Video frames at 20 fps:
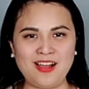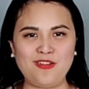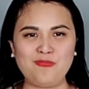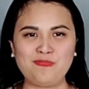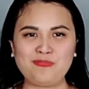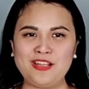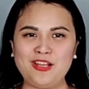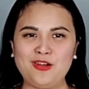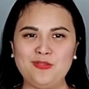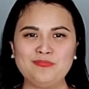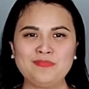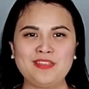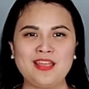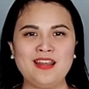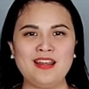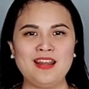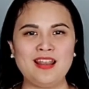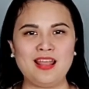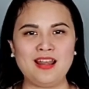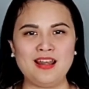Ông này ông
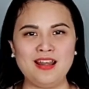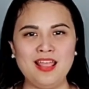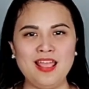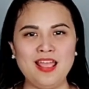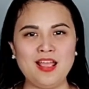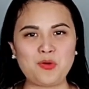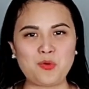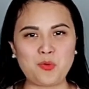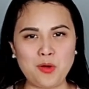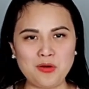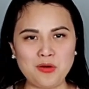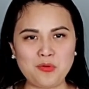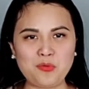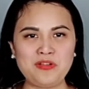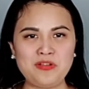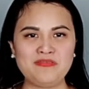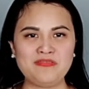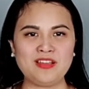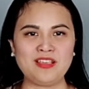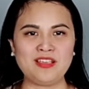tên là Lê Quốc
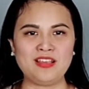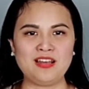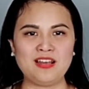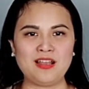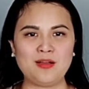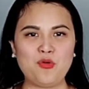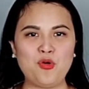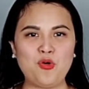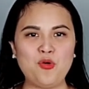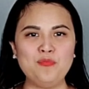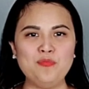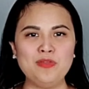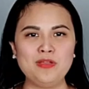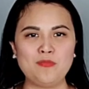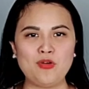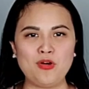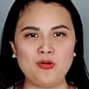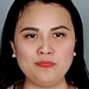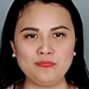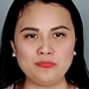quý vị là
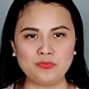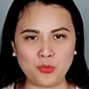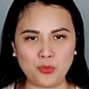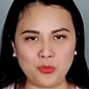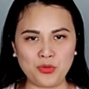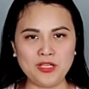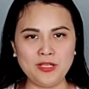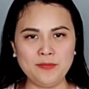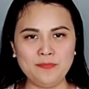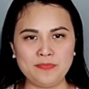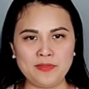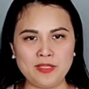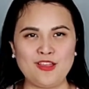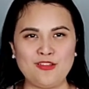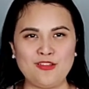44 tuổi